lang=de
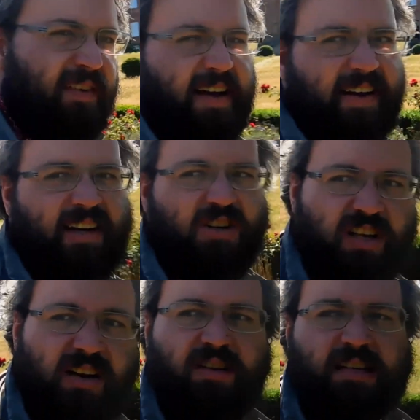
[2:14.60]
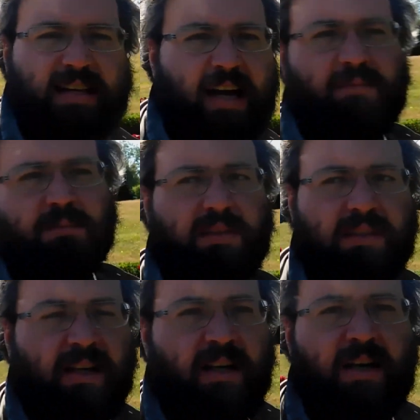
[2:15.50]
wieder an einer Stelle, wo ich sagen muss,
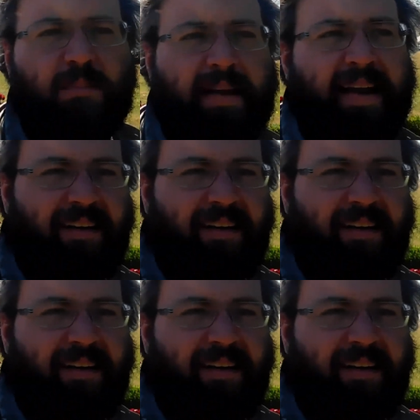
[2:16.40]
meine